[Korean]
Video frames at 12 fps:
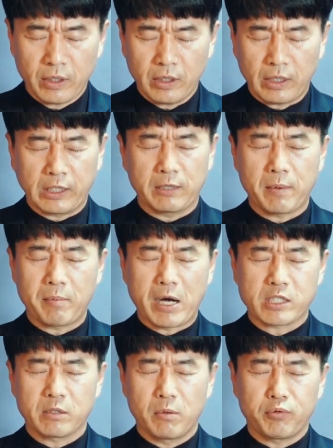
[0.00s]
하나님의
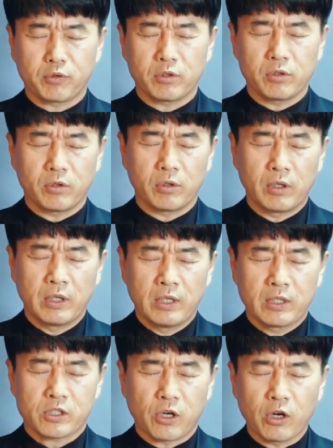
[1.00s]
말씀을 붙들고
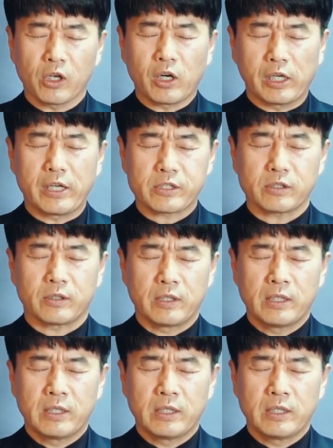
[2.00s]
성령 안에서